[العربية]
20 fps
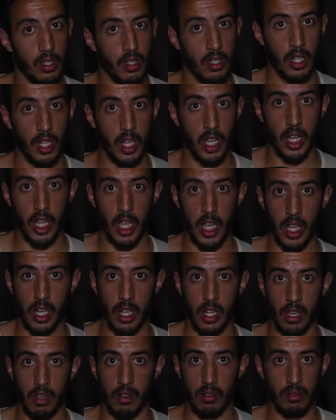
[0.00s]
لا لا
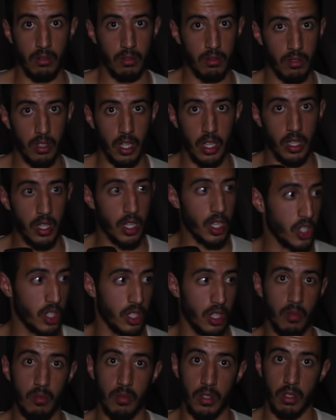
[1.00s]
يلا وتنشد
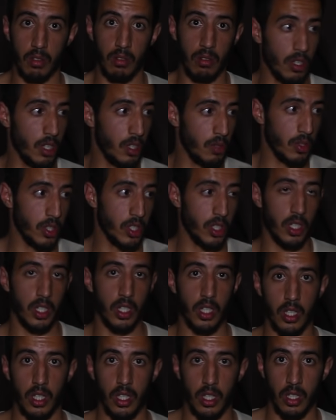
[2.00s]
المسؤولين باش
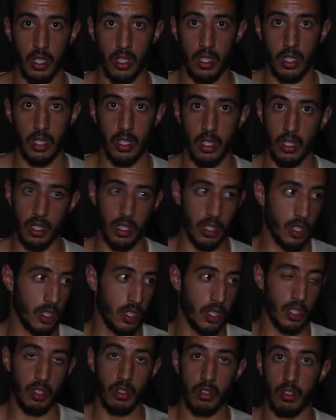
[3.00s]

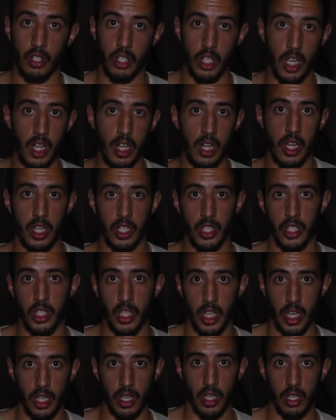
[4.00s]
يديروا شي حل لهاد
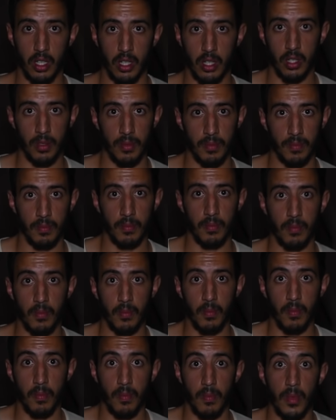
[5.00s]
الشيء هذا واش هذا واش مشكل
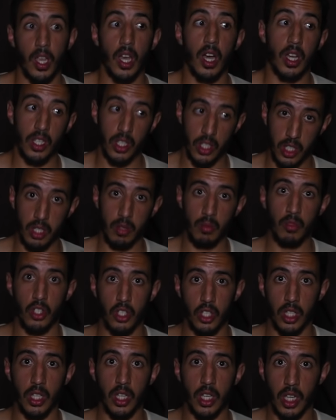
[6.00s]
قديم هاد الشيء
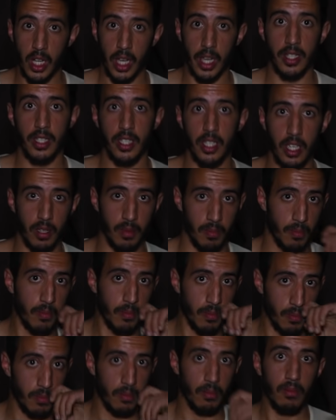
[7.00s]
مشكل قديم
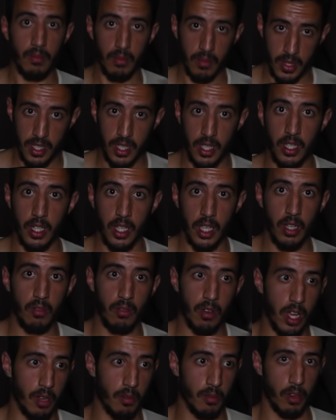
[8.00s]
سنين
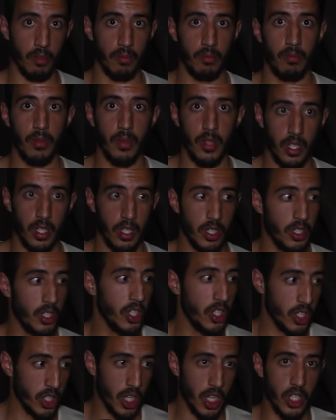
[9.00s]
واعمه
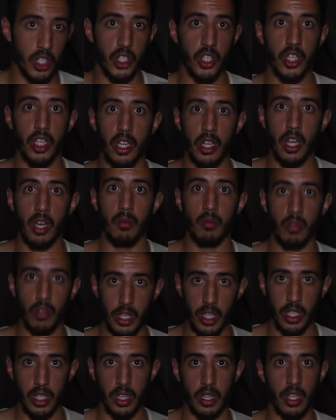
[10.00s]
ديجا هاد الشيء راب
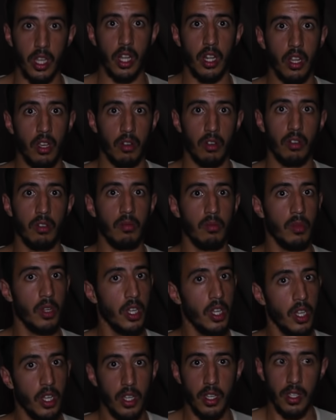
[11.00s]
وعيطنا ليهم
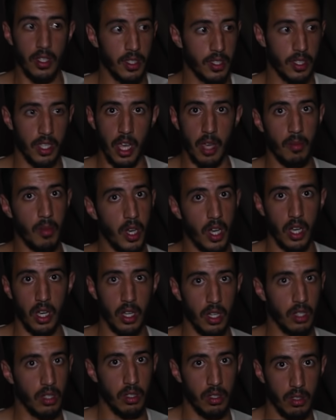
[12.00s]
الساعه
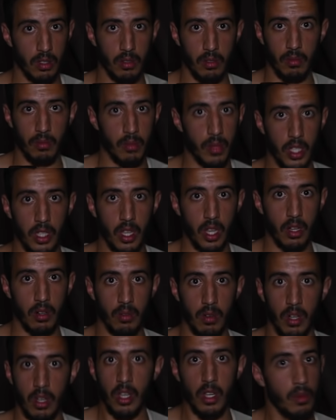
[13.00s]
ما ما
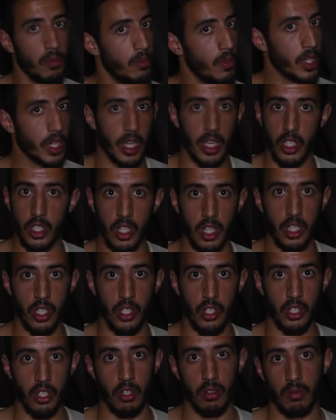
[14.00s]
داروا ما كاينش اللي
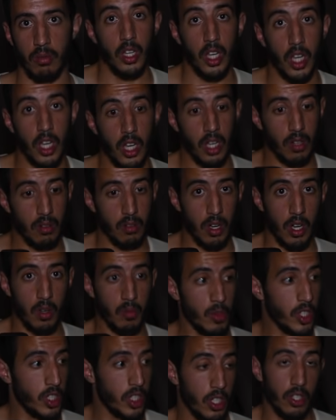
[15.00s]
تجيو ايوا
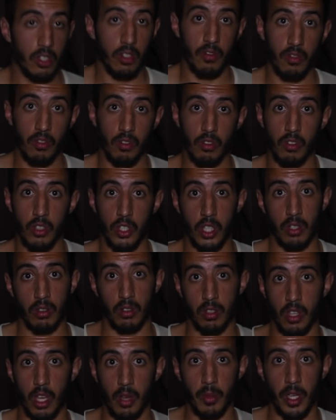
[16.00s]
هما تيشوفوا كلشي
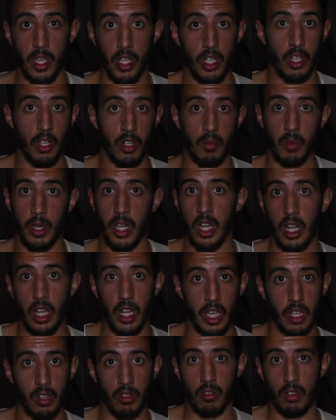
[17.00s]
قدام عينيهم غير اللي
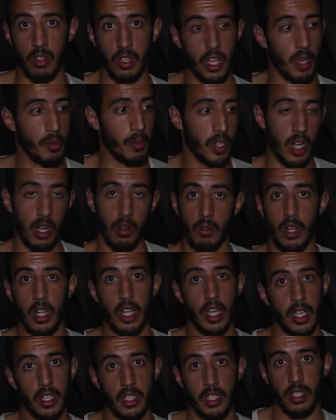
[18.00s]
عنده الطاميره هو اللي
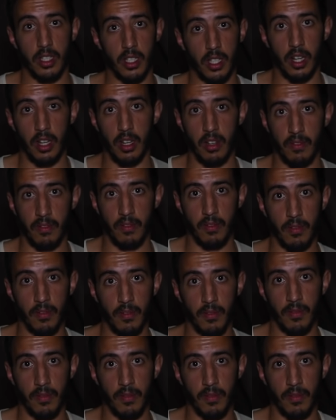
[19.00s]
غادي يتكلف